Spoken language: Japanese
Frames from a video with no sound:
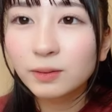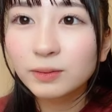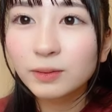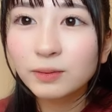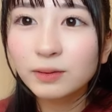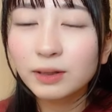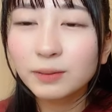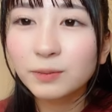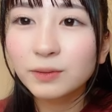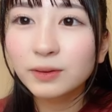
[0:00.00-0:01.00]
弟と
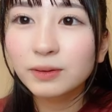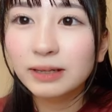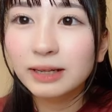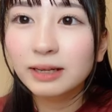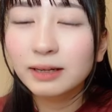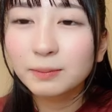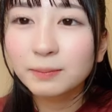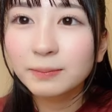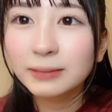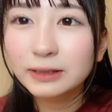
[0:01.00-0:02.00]
妹はね
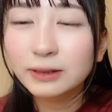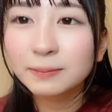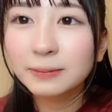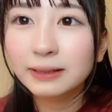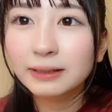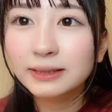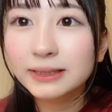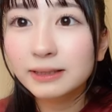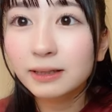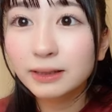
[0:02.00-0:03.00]
一緒にまだ
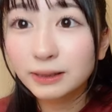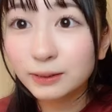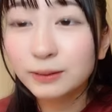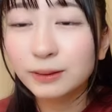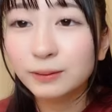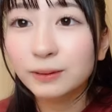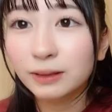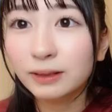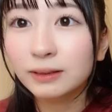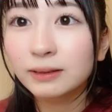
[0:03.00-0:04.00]
実家に住んでる
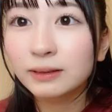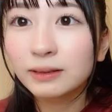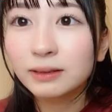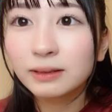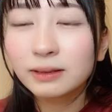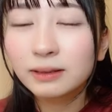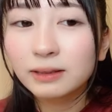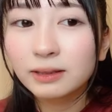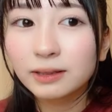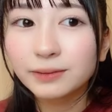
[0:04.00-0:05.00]
から
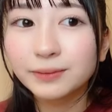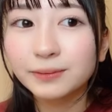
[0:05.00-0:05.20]
あの